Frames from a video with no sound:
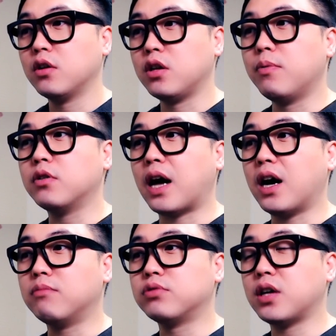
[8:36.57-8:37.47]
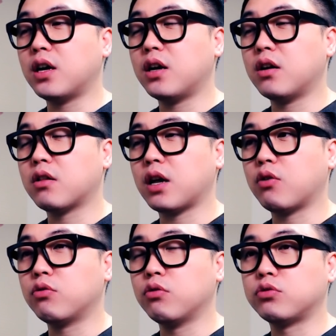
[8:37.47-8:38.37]
이번 아하보장
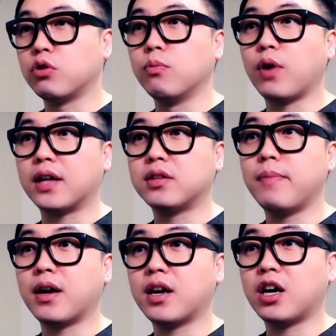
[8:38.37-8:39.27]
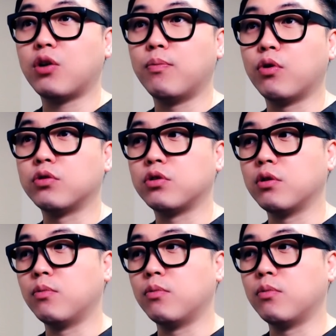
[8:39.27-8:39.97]
사건도 저는 뭐 같은 맥락이라고 보거든요.